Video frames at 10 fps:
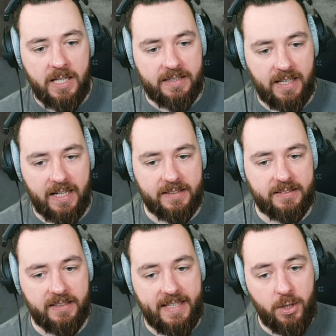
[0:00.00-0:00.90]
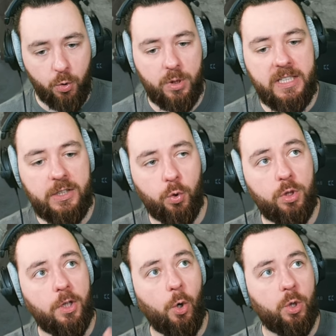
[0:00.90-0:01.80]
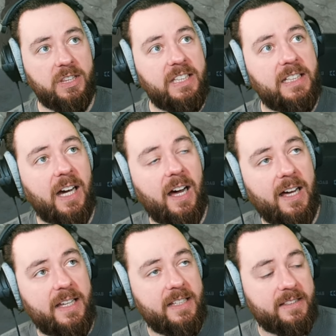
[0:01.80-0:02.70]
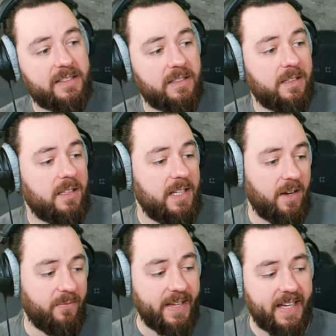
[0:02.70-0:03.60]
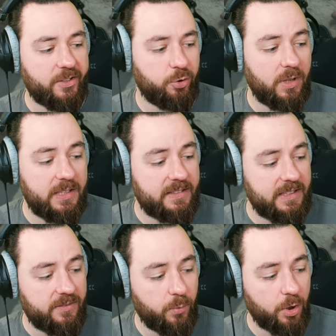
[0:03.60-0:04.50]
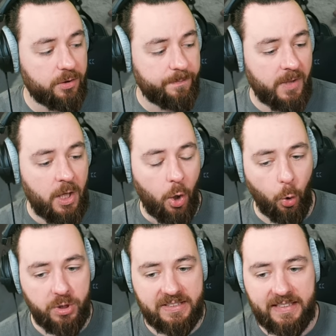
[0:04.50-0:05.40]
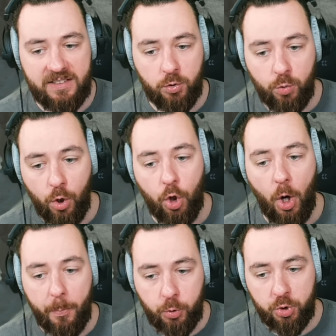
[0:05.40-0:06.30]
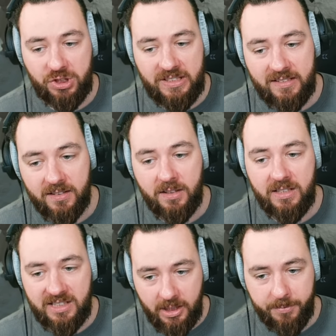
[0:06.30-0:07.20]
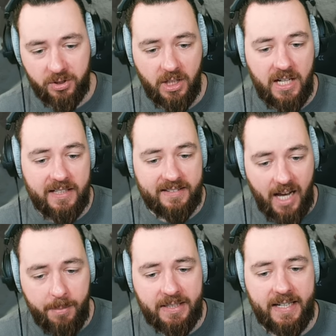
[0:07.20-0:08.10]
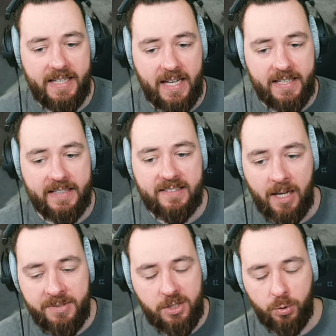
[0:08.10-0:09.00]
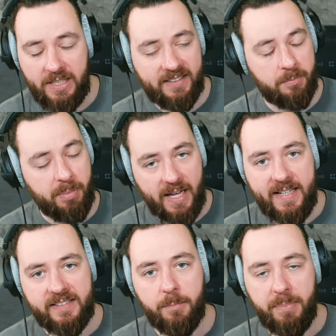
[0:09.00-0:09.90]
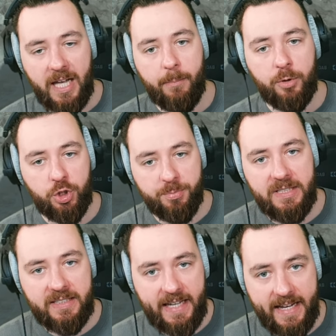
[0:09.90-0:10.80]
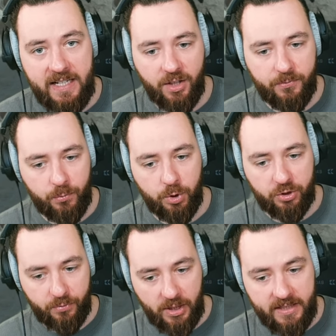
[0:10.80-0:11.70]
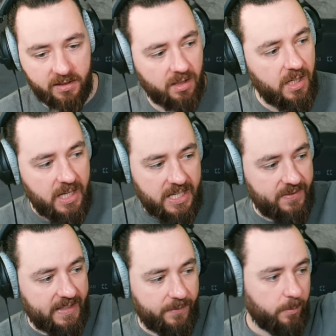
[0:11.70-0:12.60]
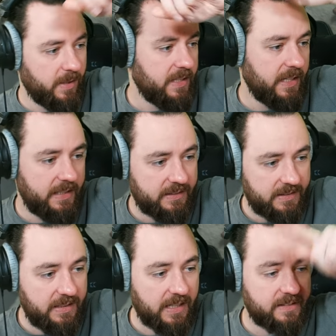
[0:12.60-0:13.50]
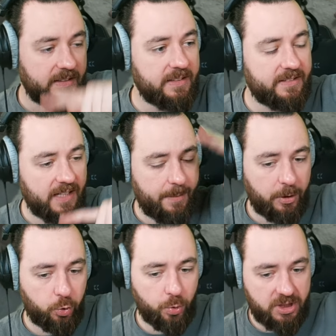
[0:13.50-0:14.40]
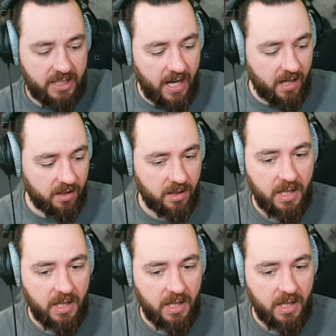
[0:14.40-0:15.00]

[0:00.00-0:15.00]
dass Ingolit und auch Niedereisen ja wegrationalisiert wurden und es jetzt nur noch Obduzite gibt. Damit einhergehend haben sich auch die ganzen Preise beim Schmied geändert fürs Vollenden. Ich werde einfach mal hier links die ganze Liste einmal durchjagen.